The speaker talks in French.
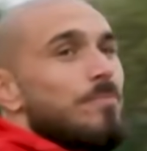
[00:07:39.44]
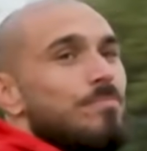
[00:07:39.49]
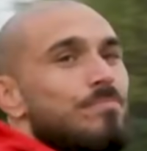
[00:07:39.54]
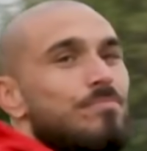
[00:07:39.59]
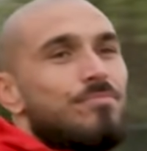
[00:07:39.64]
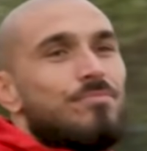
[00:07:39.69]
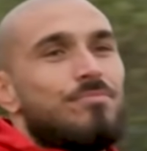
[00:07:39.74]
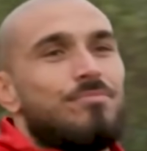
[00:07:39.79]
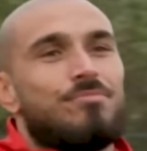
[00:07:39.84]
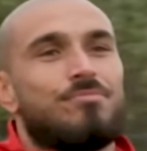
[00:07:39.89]

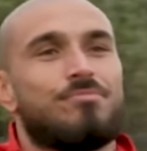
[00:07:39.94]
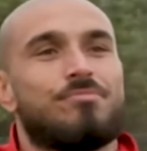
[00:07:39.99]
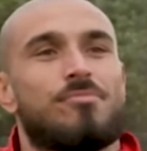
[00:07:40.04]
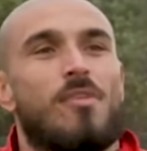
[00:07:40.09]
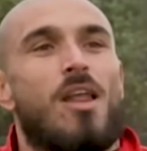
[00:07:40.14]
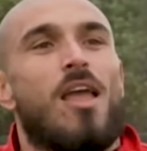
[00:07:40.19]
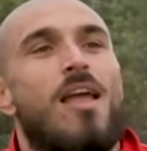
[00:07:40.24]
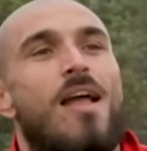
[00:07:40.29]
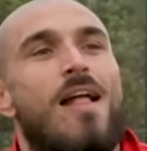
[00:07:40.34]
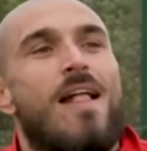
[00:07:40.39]
Vous avez signé
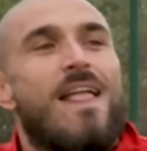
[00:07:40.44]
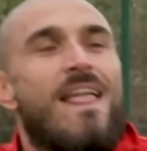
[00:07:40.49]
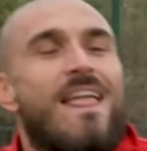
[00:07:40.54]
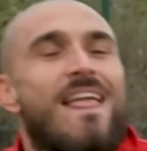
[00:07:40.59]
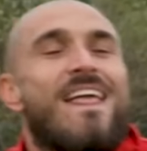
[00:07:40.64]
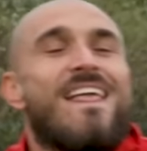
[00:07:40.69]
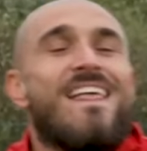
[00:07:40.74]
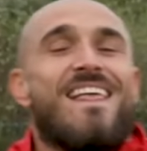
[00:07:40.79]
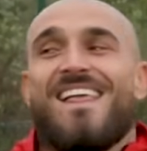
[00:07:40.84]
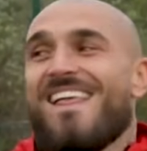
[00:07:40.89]
pour quatre
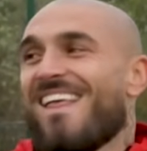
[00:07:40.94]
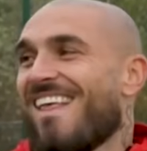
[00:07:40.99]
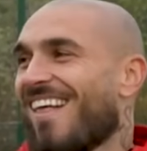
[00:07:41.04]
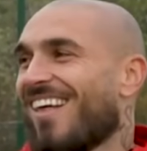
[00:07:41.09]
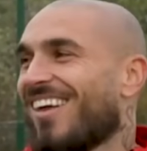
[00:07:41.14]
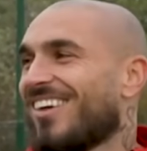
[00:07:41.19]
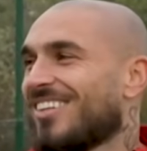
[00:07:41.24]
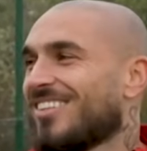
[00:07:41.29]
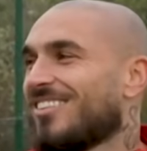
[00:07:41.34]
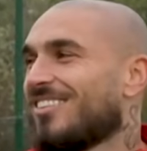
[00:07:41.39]
saisons à
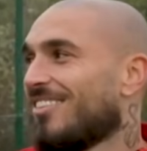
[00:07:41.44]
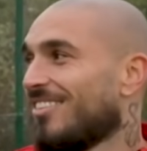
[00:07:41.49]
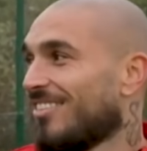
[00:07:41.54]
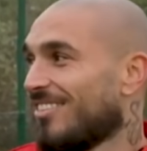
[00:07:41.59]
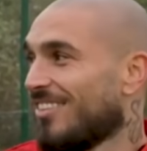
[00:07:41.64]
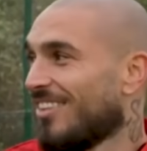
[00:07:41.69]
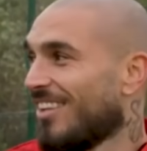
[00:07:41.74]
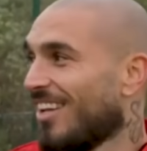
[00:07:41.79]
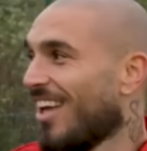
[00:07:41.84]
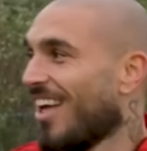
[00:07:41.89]
Reims.
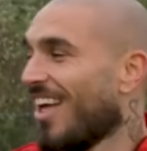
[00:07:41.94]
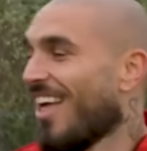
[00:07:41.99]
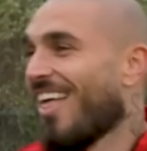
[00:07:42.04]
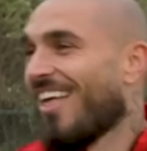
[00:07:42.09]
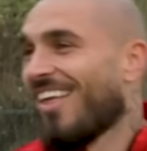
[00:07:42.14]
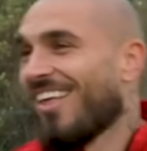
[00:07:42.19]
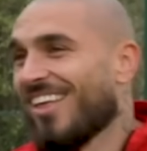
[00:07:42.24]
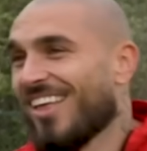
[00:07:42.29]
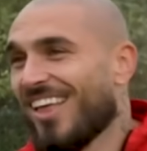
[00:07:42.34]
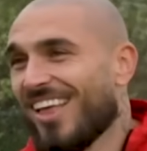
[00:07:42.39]
Euh, Teddy, c'est
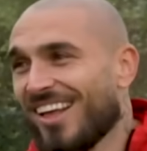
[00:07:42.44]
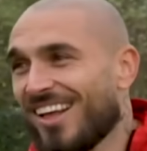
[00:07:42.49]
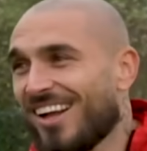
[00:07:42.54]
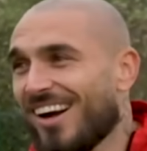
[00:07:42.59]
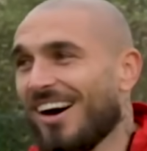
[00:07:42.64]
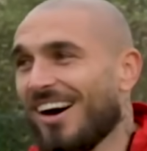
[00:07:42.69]
un club